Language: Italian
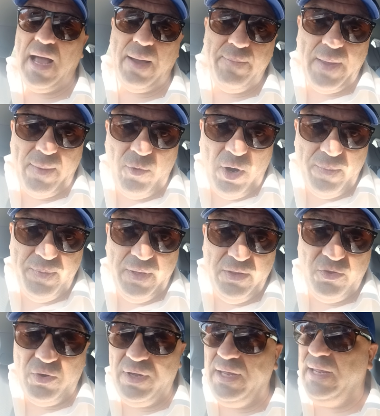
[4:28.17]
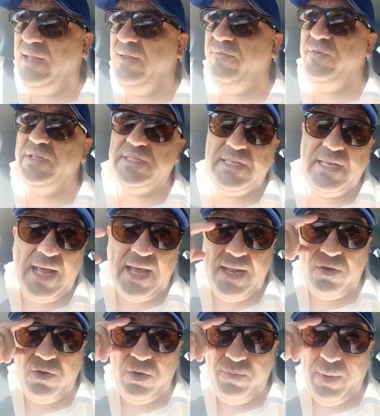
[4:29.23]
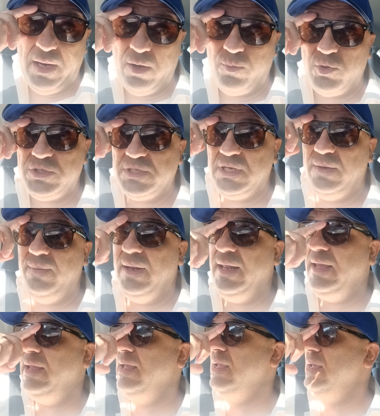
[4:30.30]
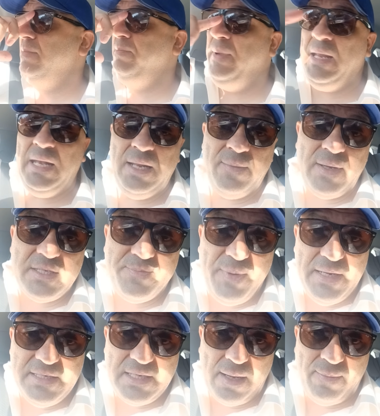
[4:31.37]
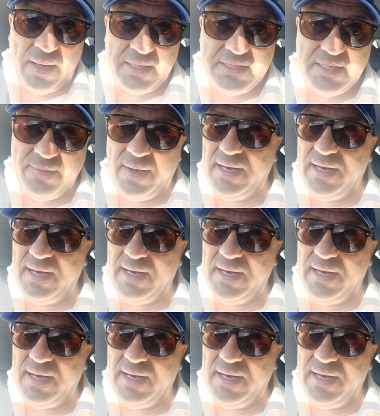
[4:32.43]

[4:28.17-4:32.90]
abbiamo capito che investiranno il meno possibile, minima spesa, massima